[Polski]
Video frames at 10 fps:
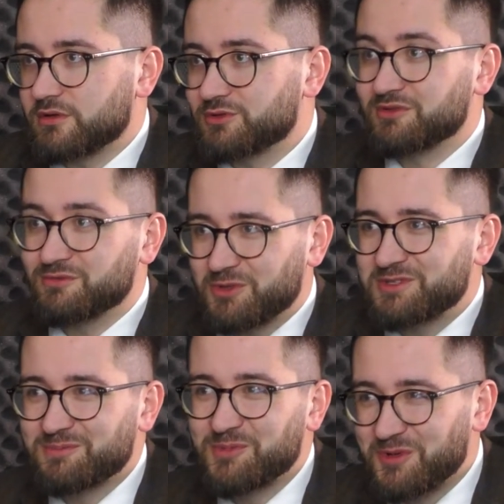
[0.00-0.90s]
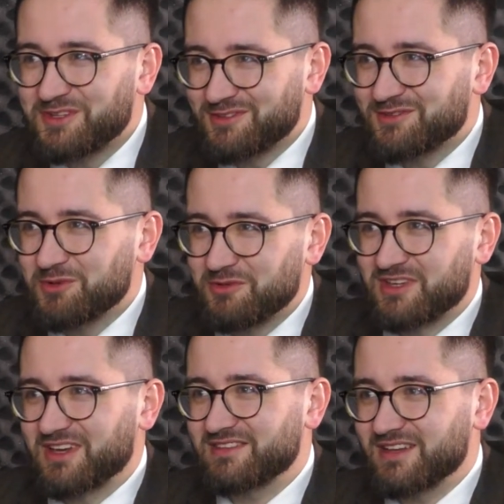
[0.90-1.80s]
który właśnie płynie
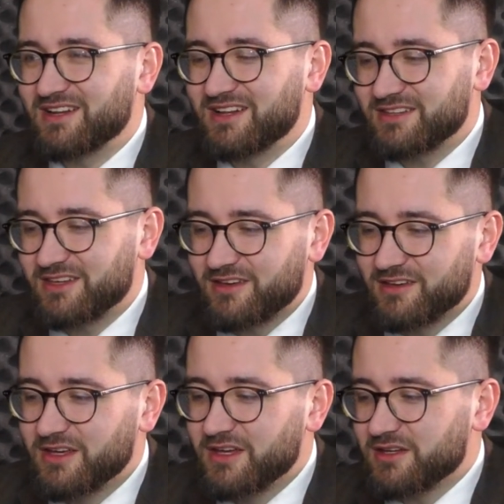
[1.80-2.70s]
dosłownie, gaz e LNG,